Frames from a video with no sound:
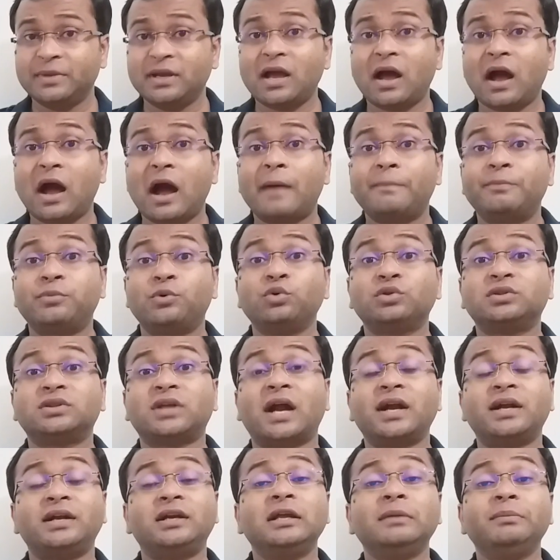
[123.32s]
में अप टू
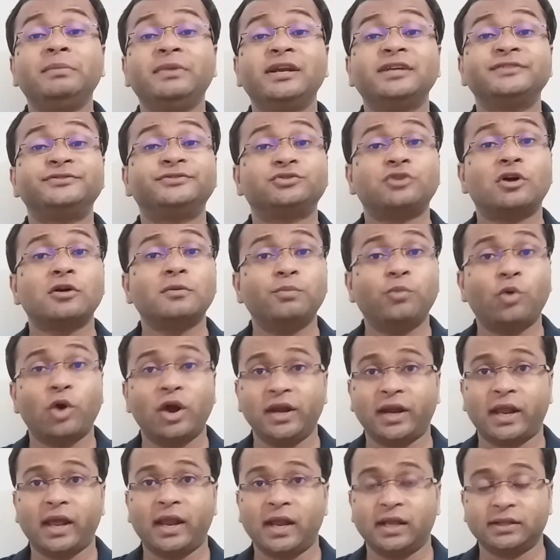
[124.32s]
30 मिनट्स तक
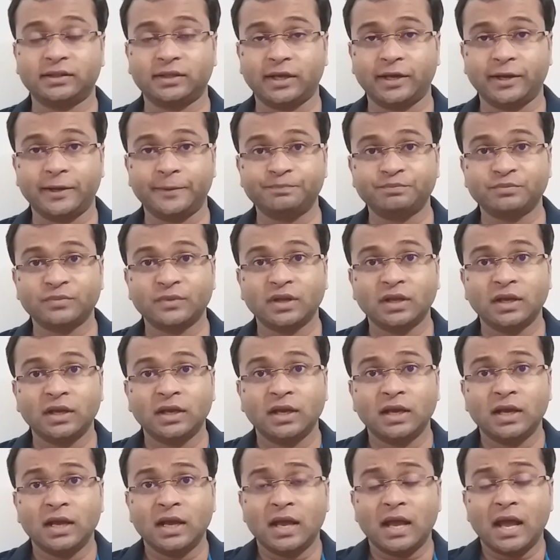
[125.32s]
बॉईल किया जाता है
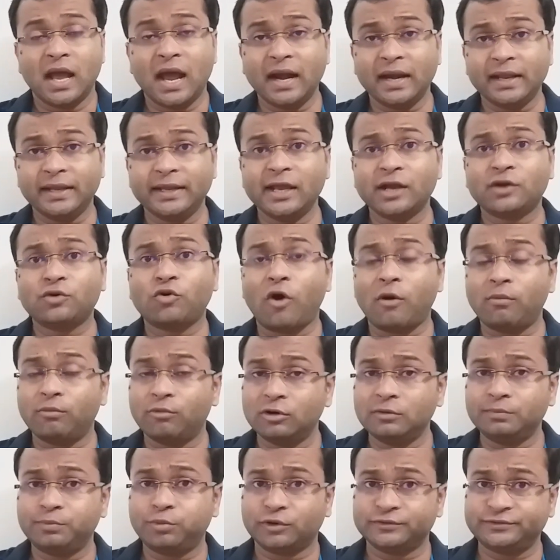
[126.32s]
एंड ये
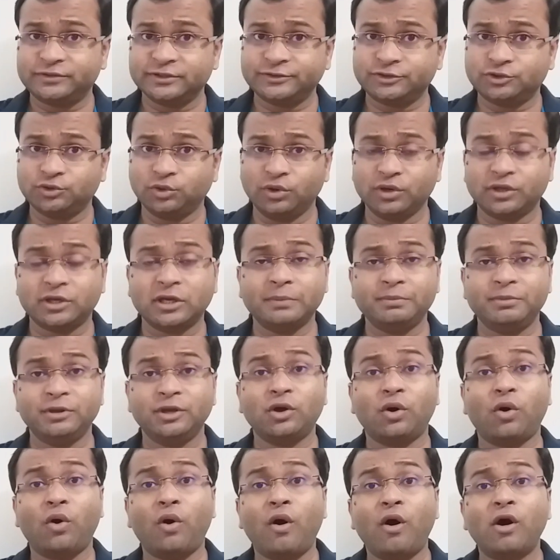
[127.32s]
कॉमन प्रोसेस छोड़ के भी
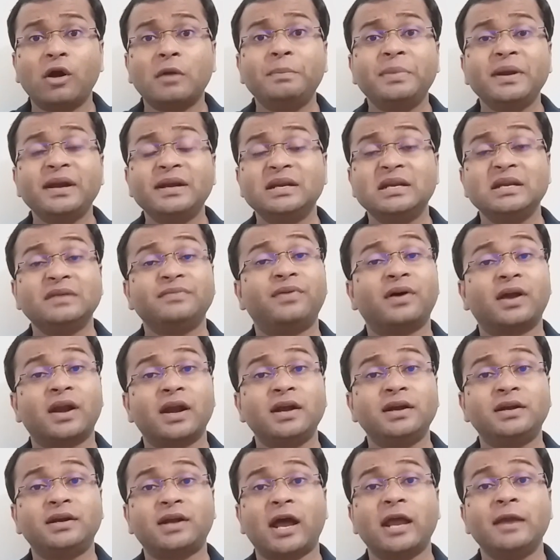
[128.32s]
और भी
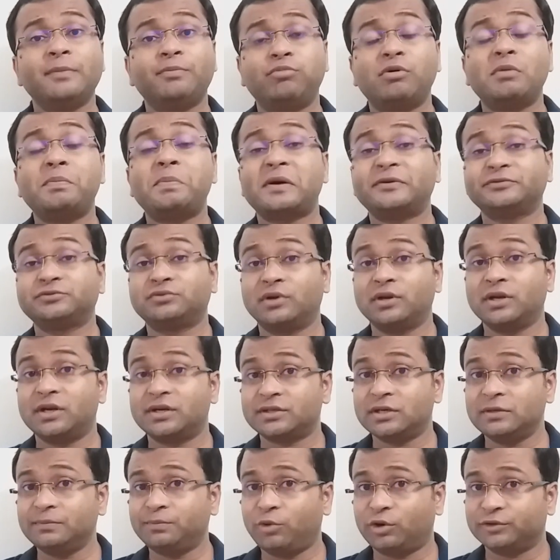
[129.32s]
डिफरेंट टाइप ऑफ
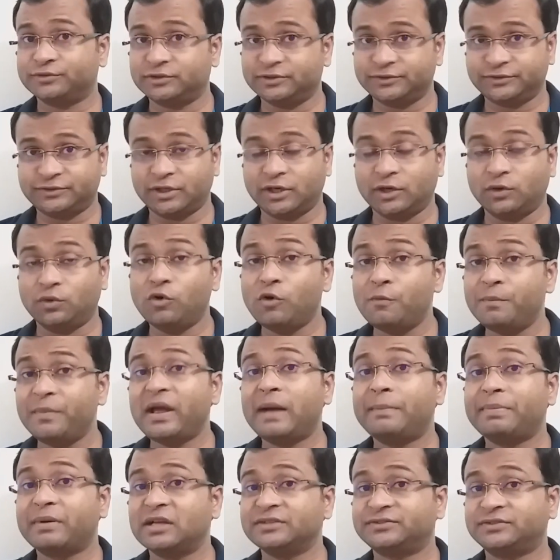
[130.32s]
पास्टराइजेशन प्रोसेस है वो
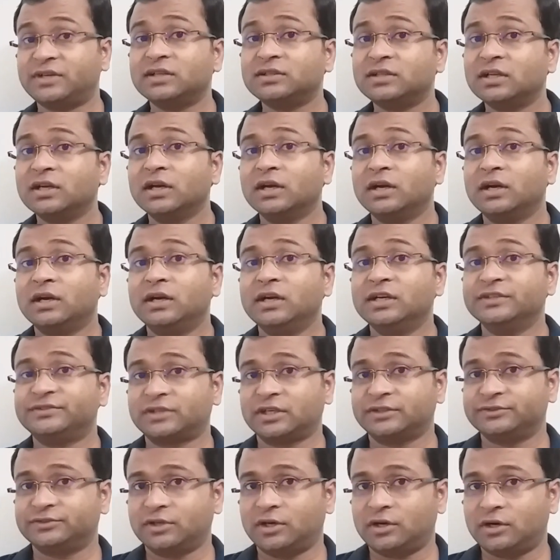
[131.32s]
मैं आपके साथ
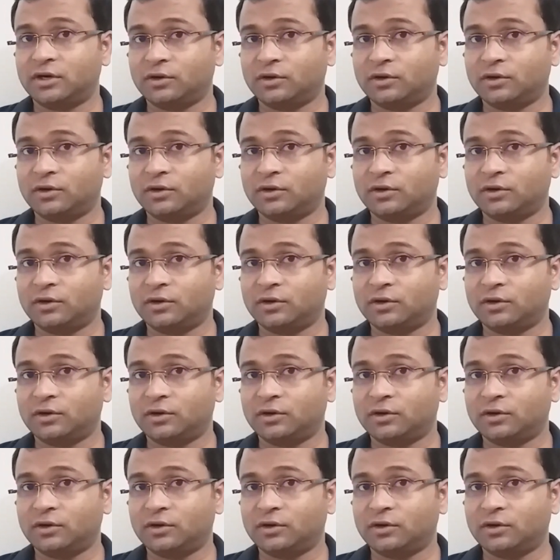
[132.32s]
डिस्कस कर